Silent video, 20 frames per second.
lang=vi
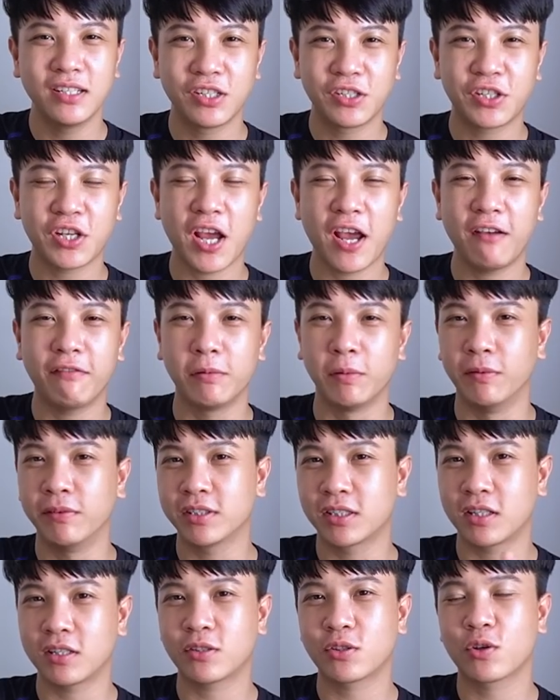share và
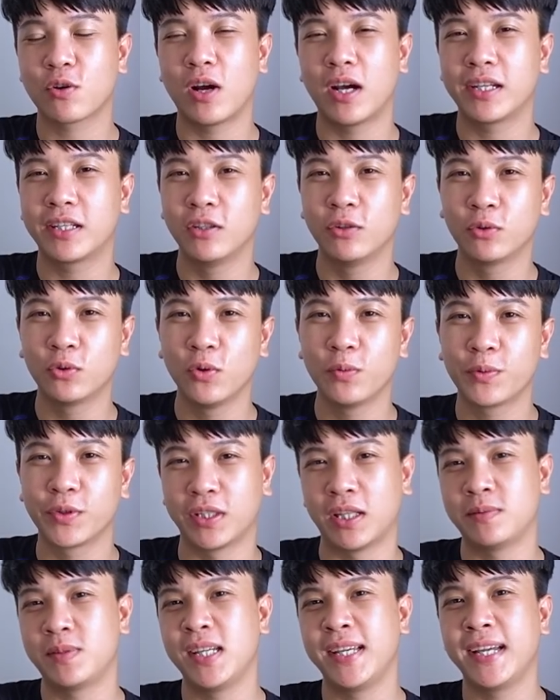bấm subscribe kênh YouTube của
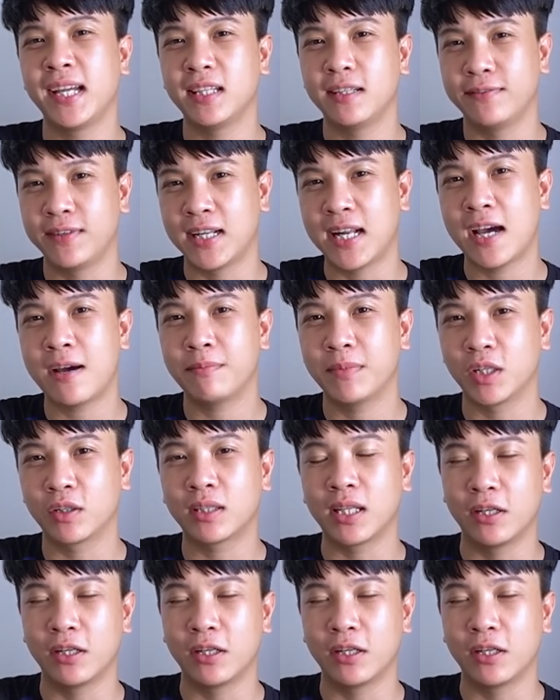Tài chính Nghe Việt Nam để có